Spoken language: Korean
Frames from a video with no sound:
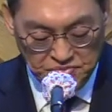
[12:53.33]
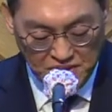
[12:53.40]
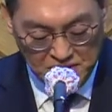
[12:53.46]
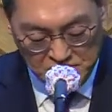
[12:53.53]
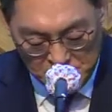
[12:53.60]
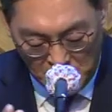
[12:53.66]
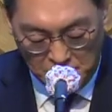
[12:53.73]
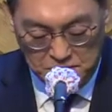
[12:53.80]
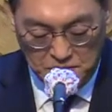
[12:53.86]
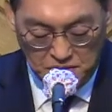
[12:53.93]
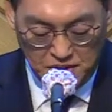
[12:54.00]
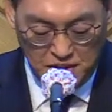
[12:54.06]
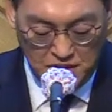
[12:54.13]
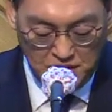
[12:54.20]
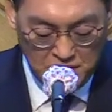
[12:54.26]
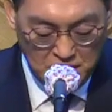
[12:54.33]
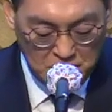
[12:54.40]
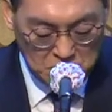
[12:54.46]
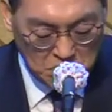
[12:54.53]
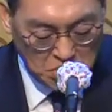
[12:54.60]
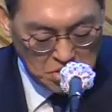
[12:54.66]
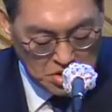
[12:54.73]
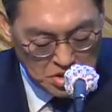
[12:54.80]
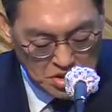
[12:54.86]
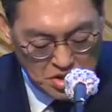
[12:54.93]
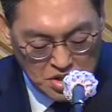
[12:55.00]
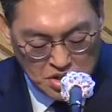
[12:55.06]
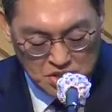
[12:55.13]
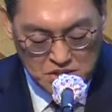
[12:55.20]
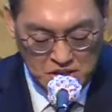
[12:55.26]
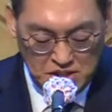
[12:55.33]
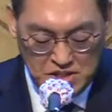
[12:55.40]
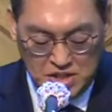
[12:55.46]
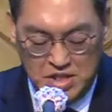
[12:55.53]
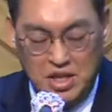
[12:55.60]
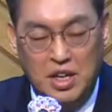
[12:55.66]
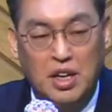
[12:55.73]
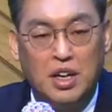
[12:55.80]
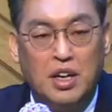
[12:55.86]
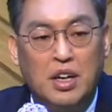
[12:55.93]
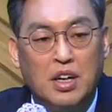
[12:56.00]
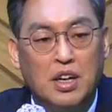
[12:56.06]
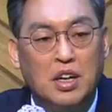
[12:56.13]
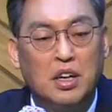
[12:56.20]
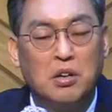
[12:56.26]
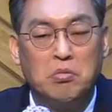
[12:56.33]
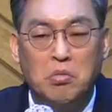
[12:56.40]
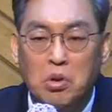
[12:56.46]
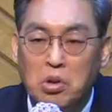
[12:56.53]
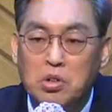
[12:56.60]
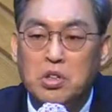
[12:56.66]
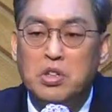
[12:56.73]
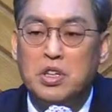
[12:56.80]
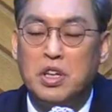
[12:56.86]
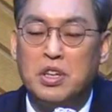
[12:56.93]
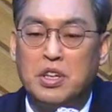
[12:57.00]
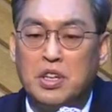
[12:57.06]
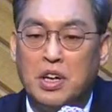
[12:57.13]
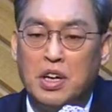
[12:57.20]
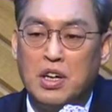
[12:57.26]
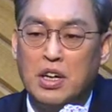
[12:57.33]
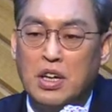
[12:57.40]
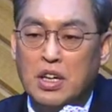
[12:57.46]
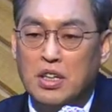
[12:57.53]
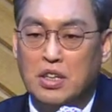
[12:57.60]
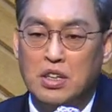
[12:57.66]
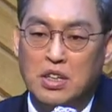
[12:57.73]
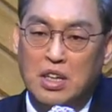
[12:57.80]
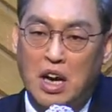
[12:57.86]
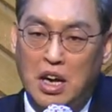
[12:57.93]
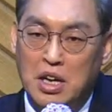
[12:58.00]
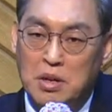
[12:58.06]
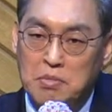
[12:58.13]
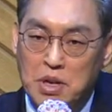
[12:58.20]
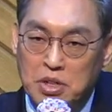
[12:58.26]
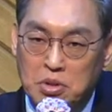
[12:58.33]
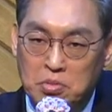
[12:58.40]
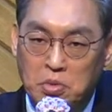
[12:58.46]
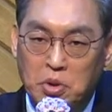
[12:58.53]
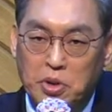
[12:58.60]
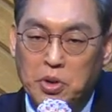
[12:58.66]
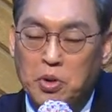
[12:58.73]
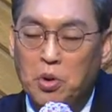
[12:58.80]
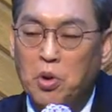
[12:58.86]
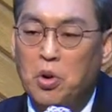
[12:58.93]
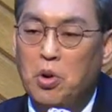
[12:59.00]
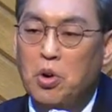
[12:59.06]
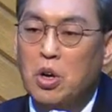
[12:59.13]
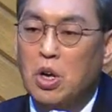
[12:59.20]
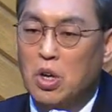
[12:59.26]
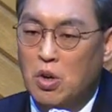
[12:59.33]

새벽에 모든 제사장, 모든 제사장, 예, 가야바도 모이고 또